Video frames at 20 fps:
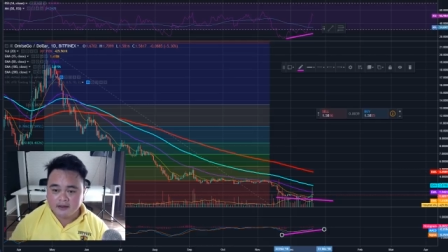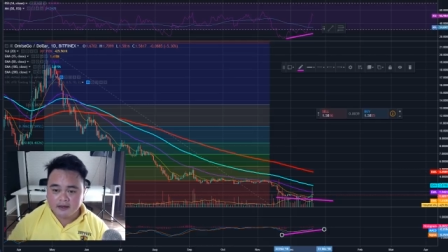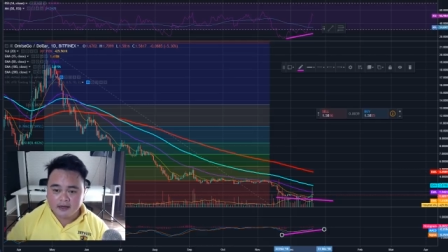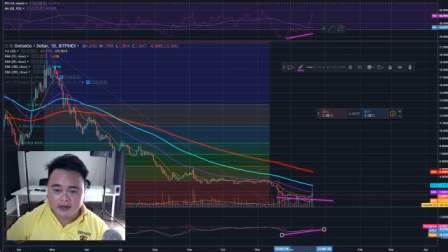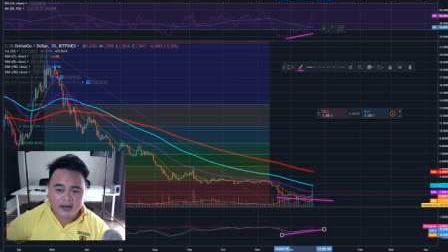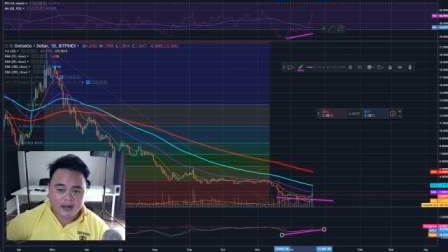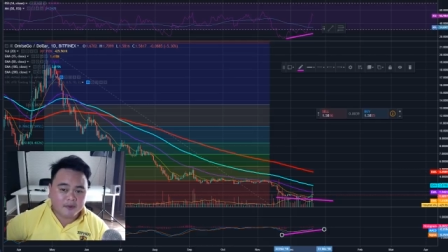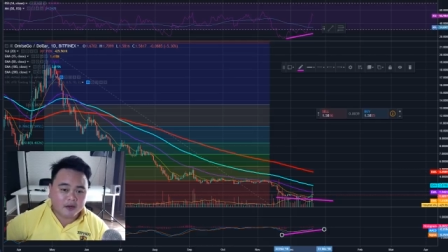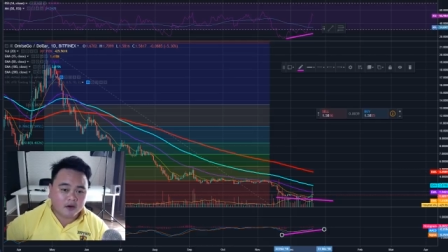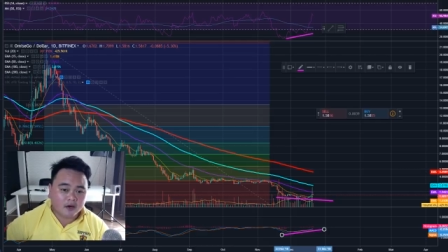รา
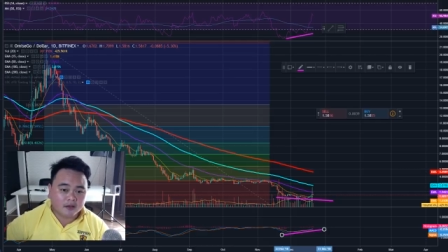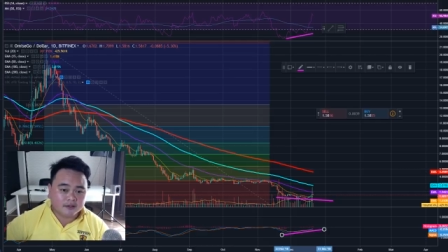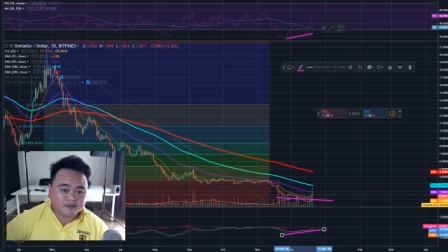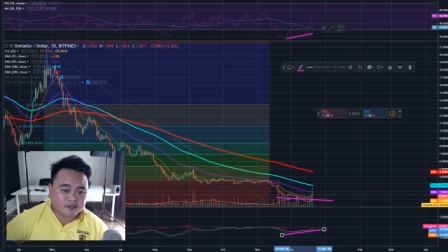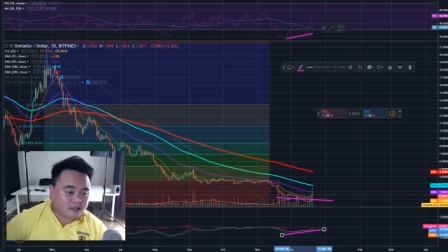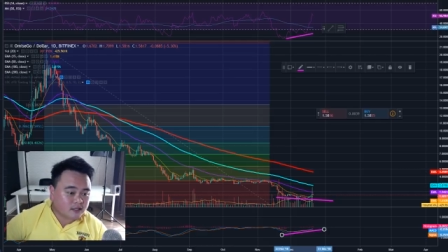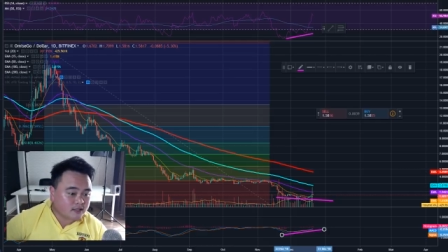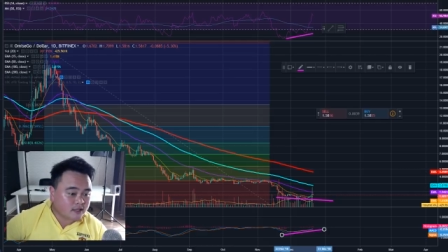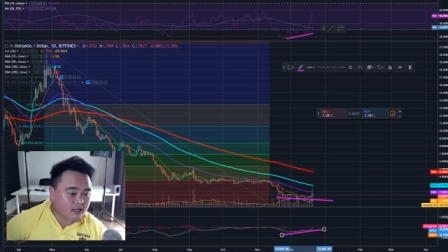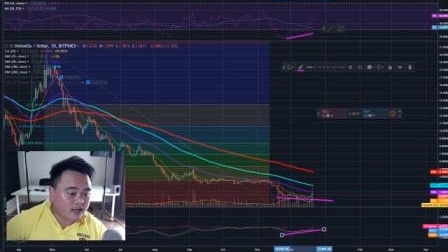ยการ Bitcoin
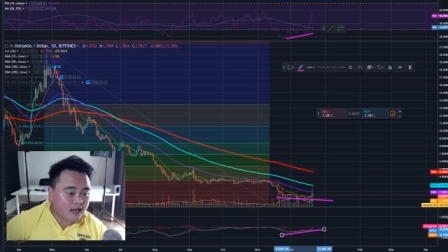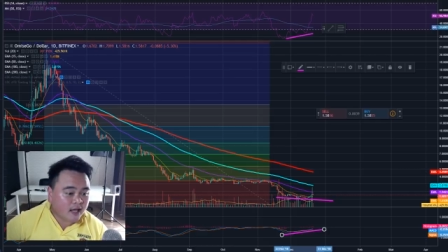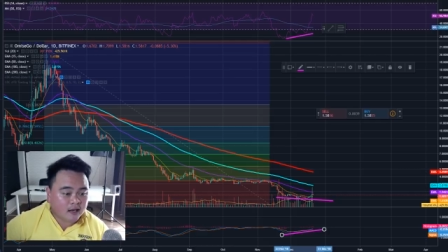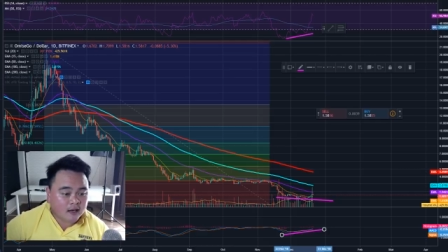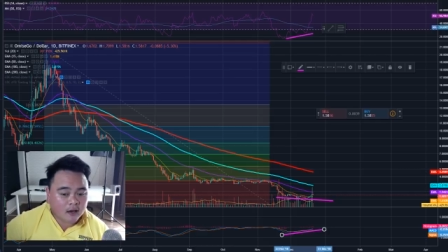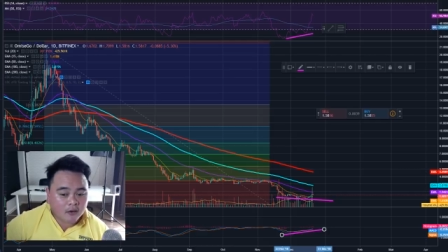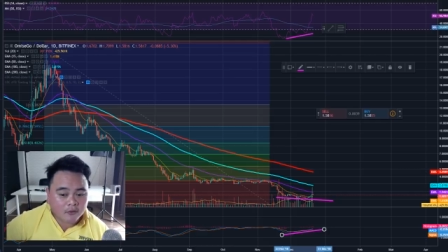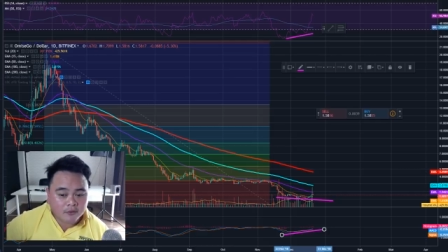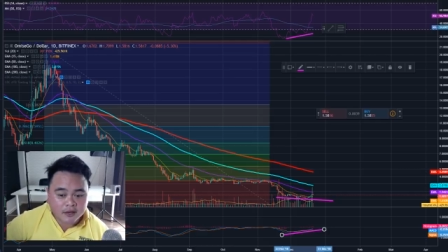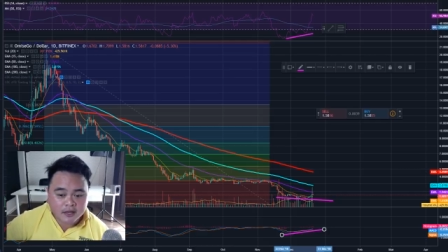Trader Thailand
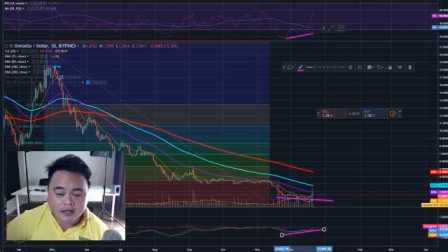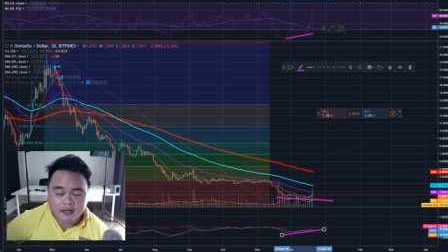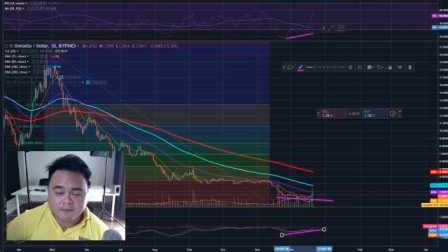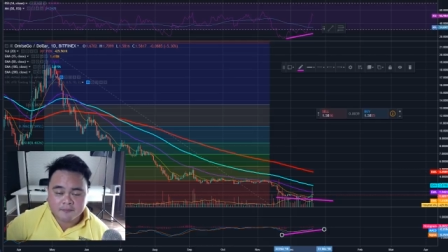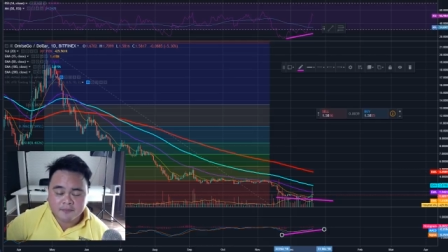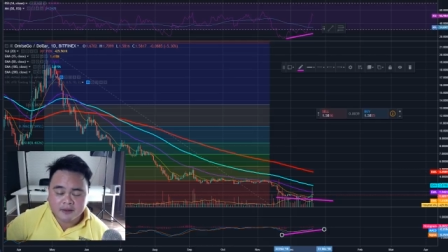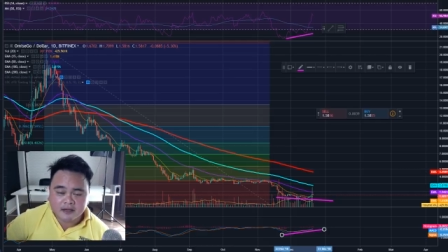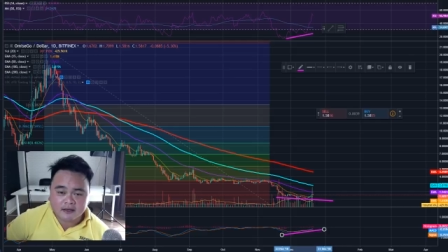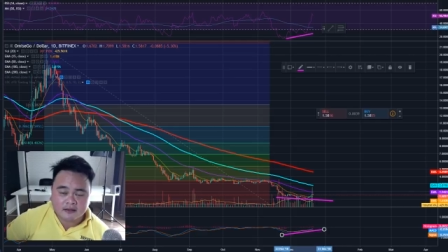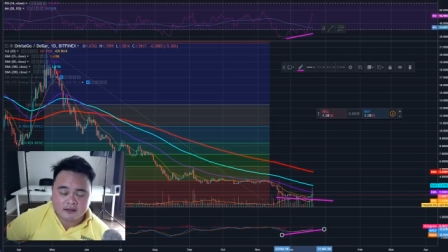เราเอง
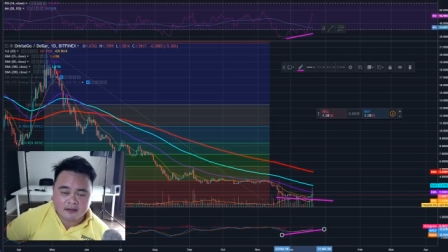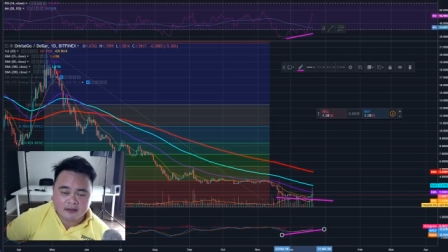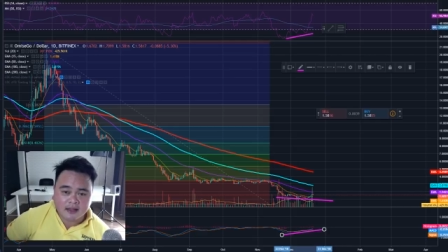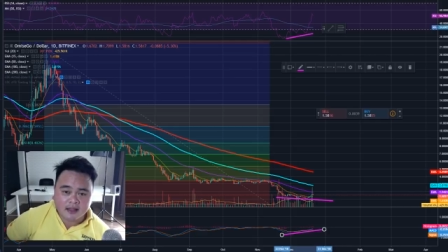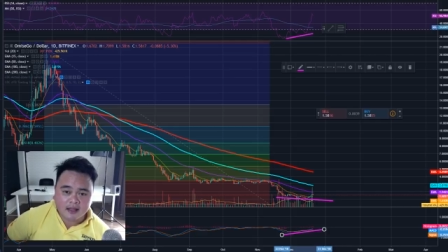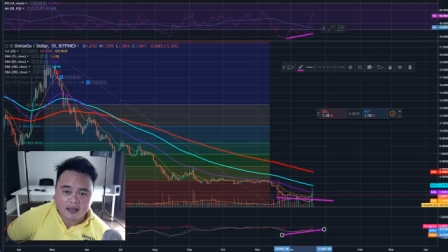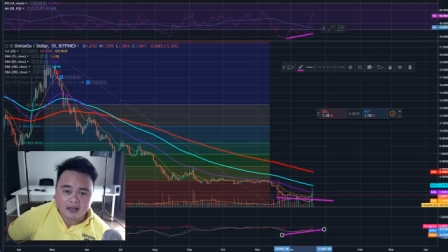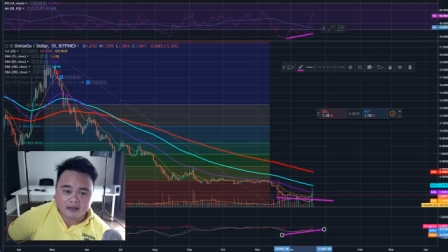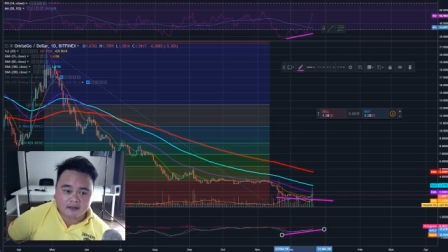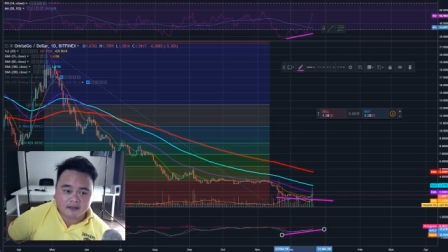เป็น
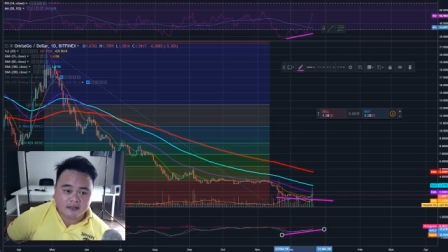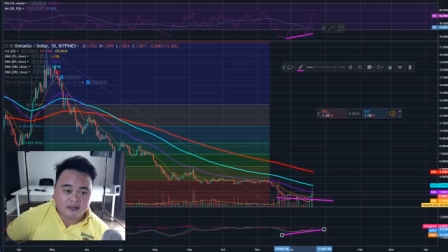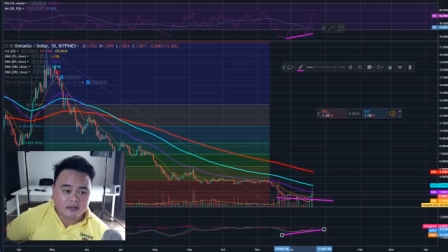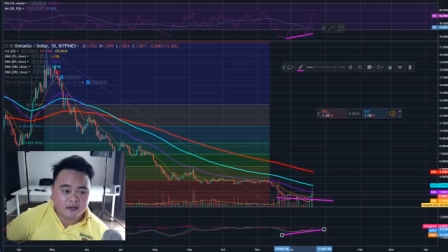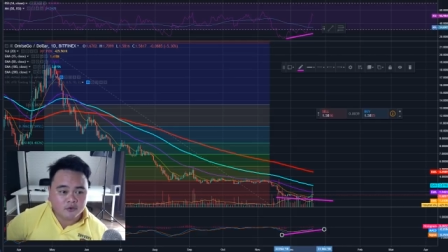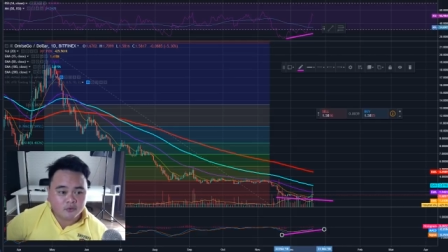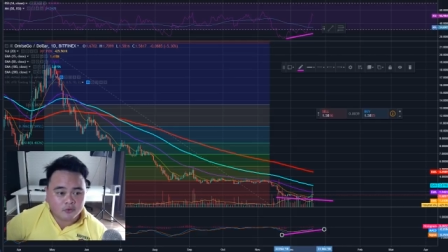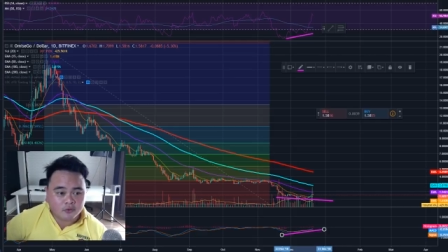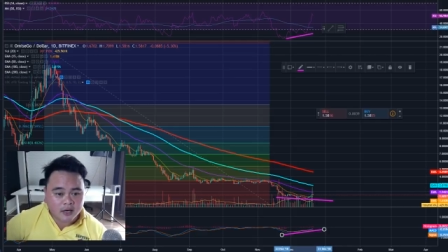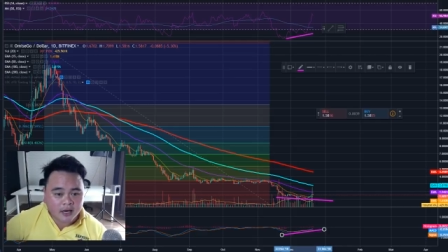รายการที่
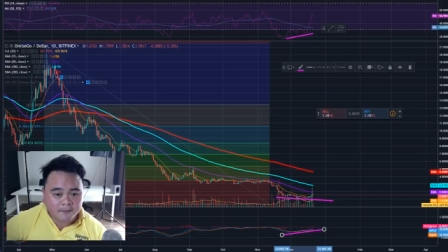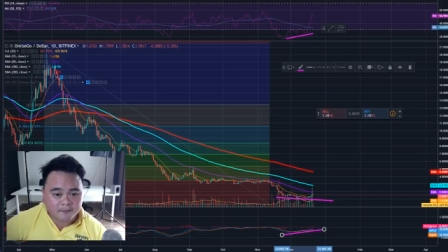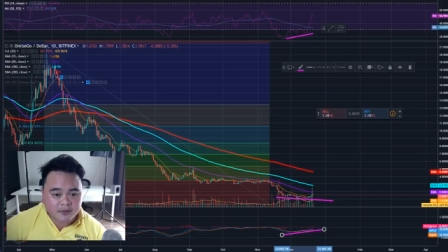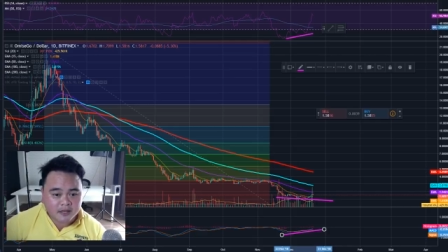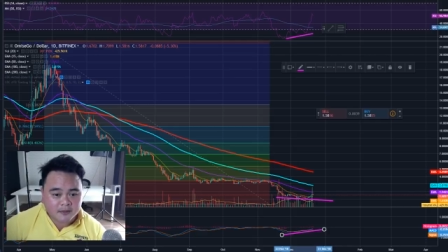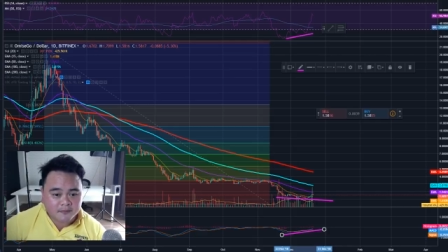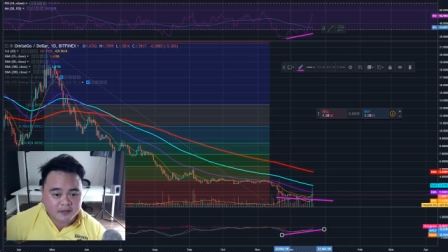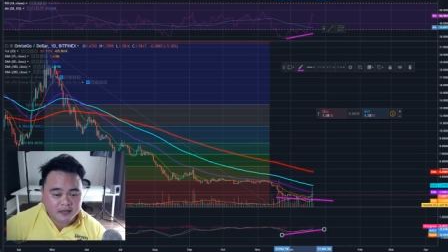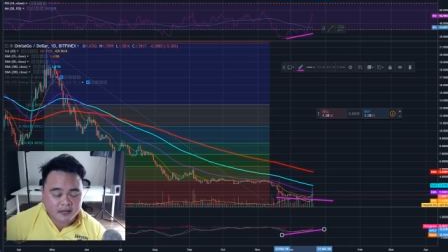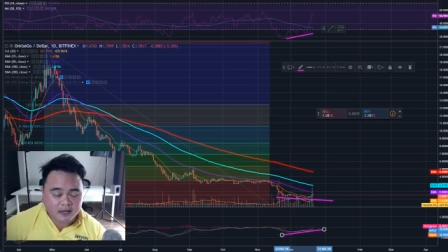อยู่กับ
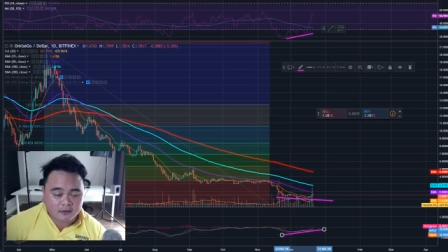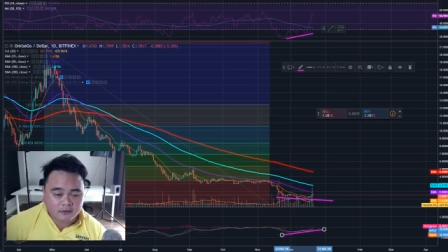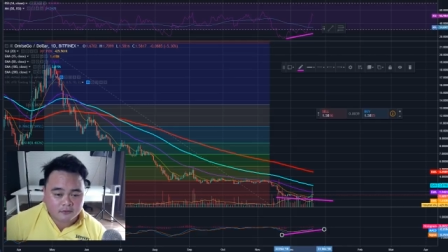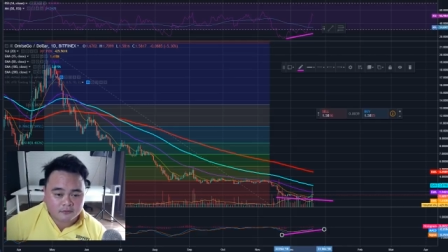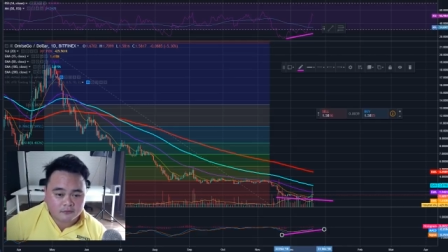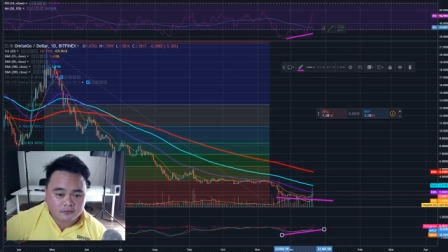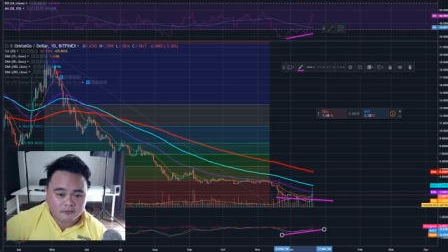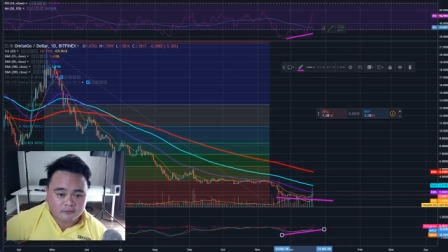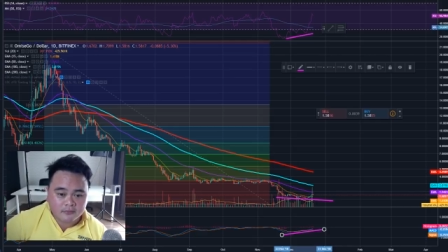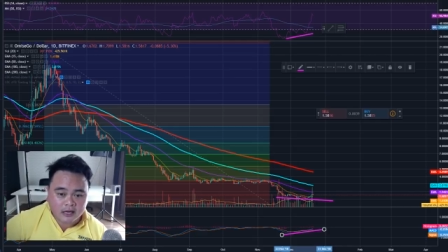เพื่อนๆนักลง
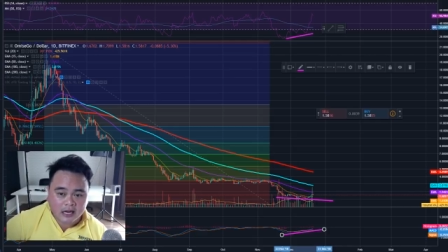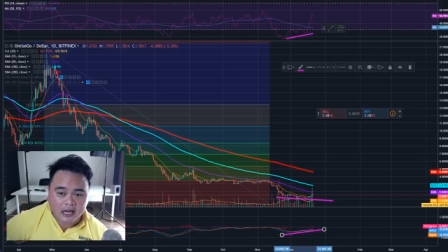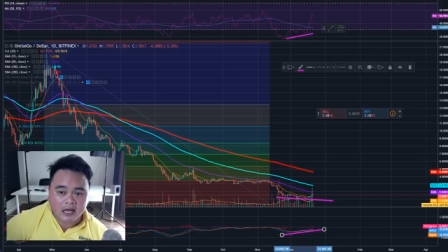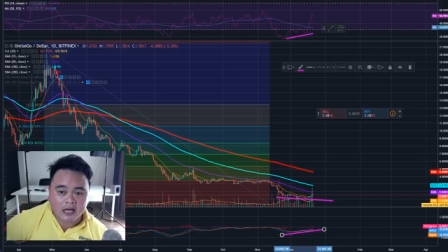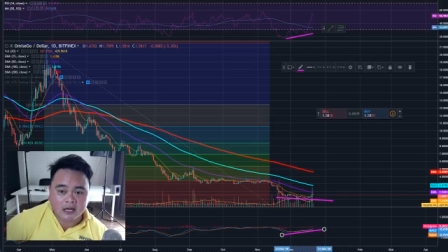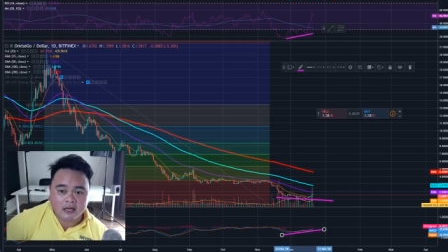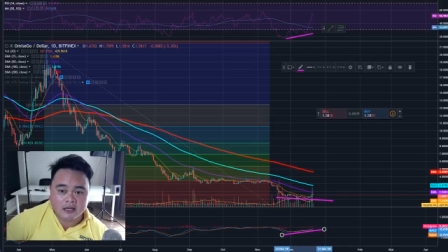ทุนมา